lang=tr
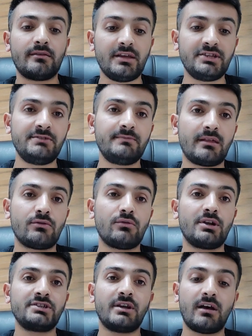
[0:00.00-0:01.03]
seçimden
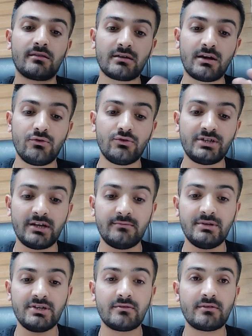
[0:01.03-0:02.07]
sonra işte asgari
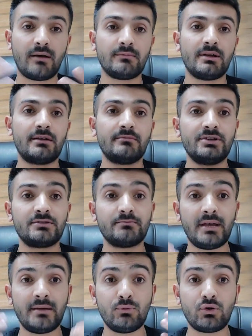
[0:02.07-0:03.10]
ücretmiş, zamlarmış,
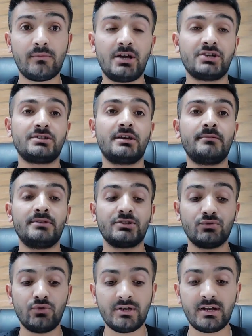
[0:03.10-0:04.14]
memur
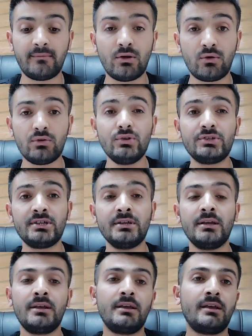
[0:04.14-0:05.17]
maaşlarıymış gündemde olduğu için